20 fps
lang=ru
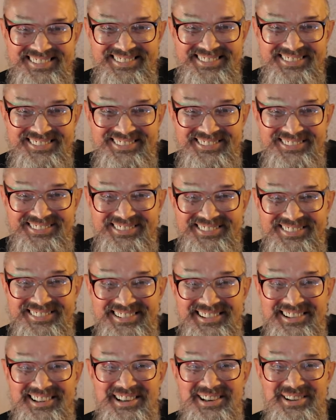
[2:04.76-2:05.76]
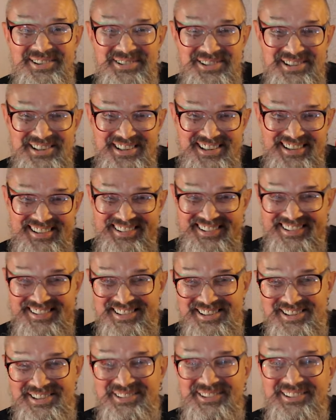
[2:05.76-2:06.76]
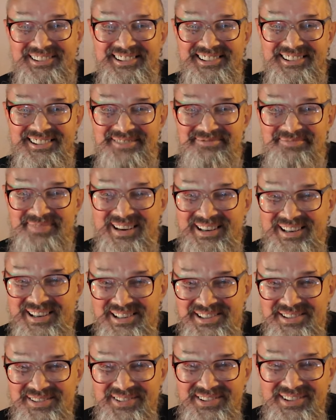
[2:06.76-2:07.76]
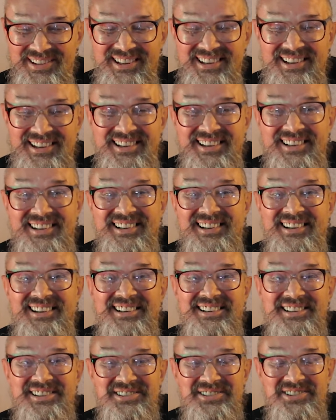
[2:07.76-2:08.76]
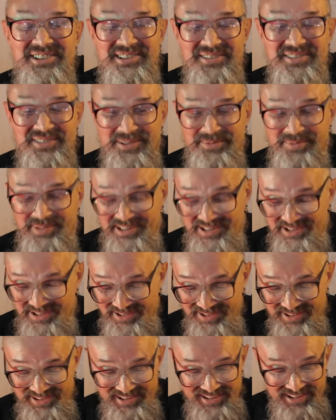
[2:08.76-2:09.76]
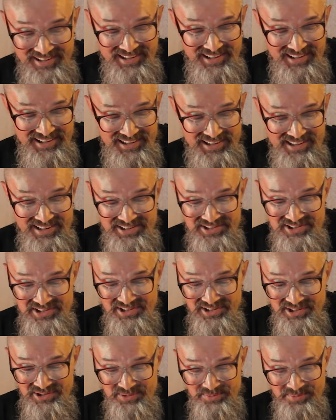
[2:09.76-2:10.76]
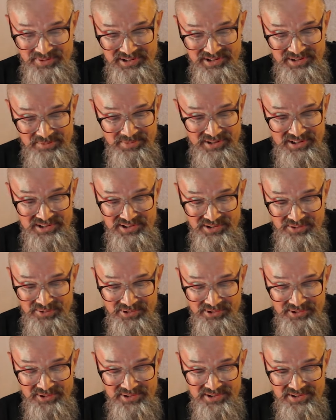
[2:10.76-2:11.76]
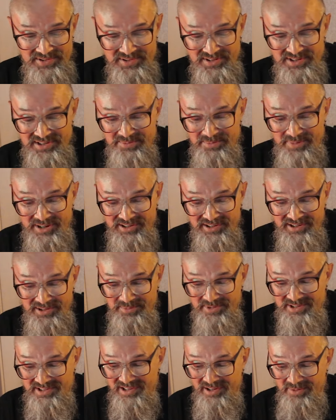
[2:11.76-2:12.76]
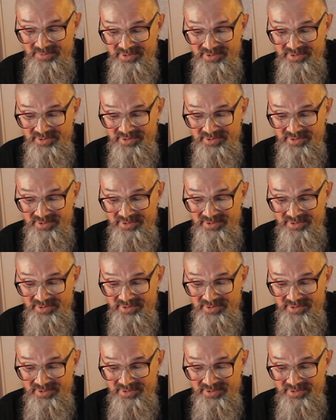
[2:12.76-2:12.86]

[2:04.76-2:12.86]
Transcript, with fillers: вот, я уже что-то там показывал из джазовых пластинок. А сейчас хочу показать пластинку, которая называется My Name is